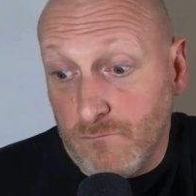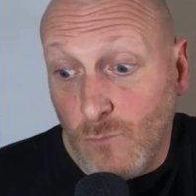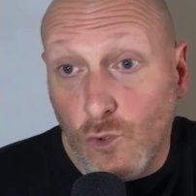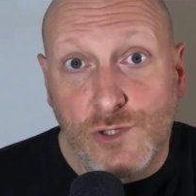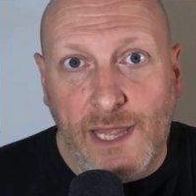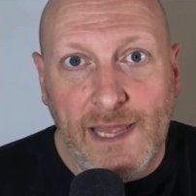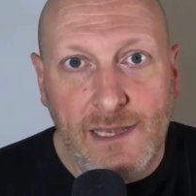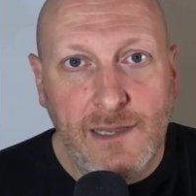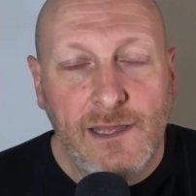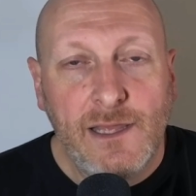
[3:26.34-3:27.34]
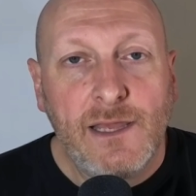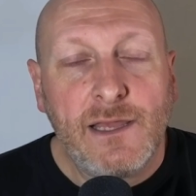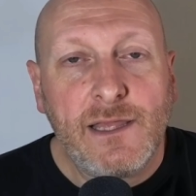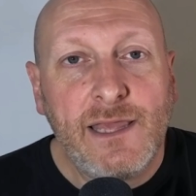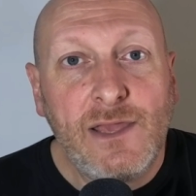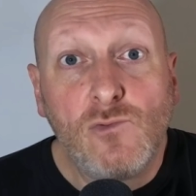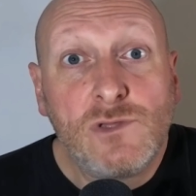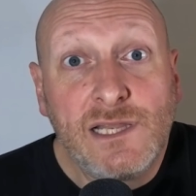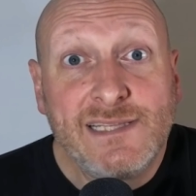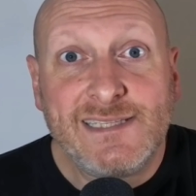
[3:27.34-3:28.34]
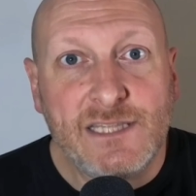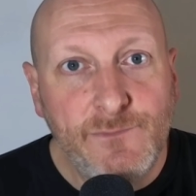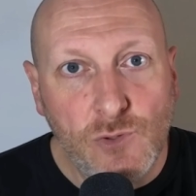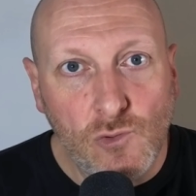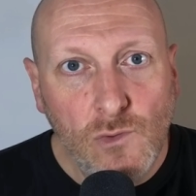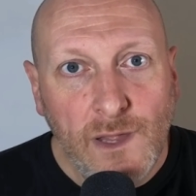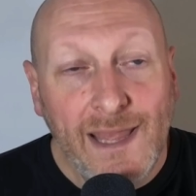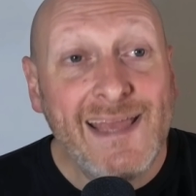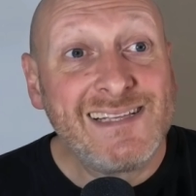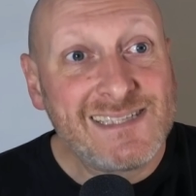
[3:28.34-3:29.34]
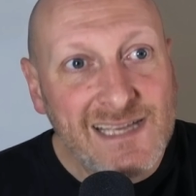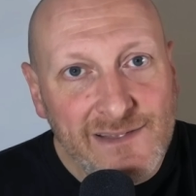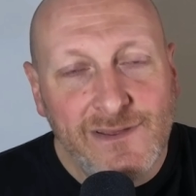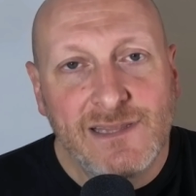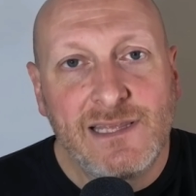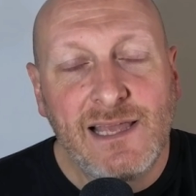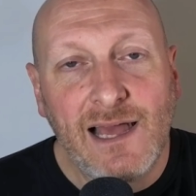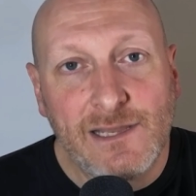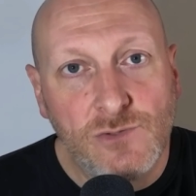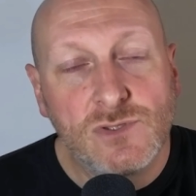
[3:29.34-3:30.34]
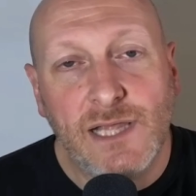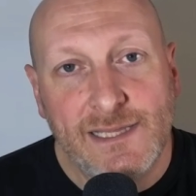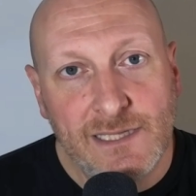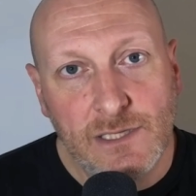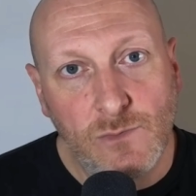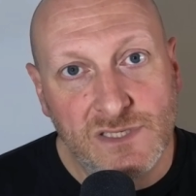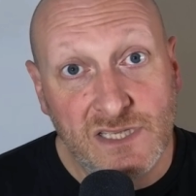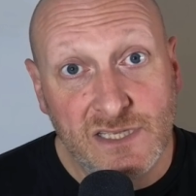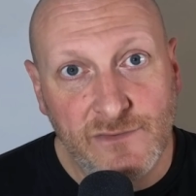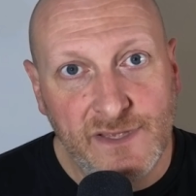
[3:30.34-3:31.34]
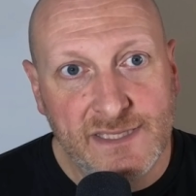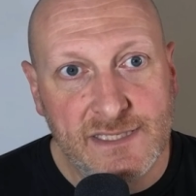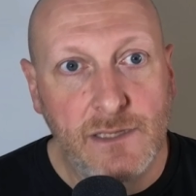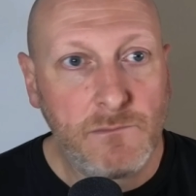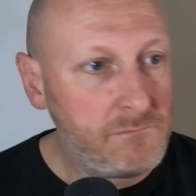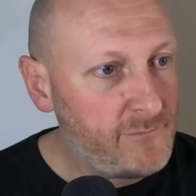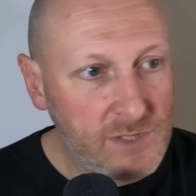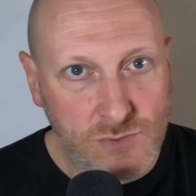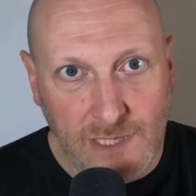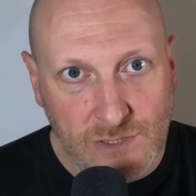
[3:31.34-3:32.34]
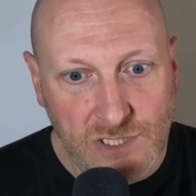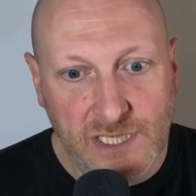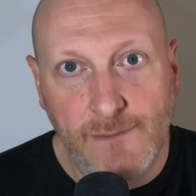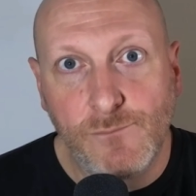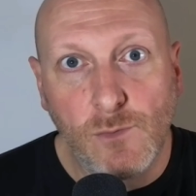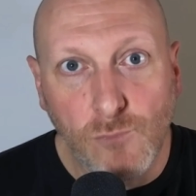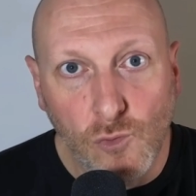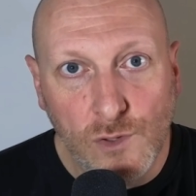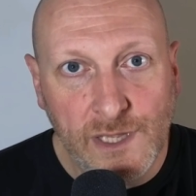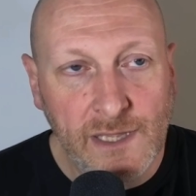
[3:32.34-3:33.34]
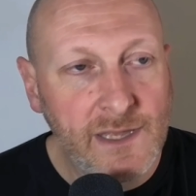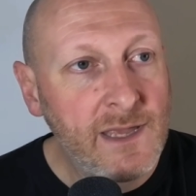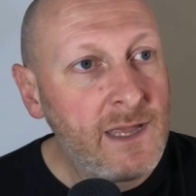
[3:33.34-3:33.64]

hotel che utilizzi di più e iscriverti alle newsletter di questi servizi. Faccio un altro esempio, Booking.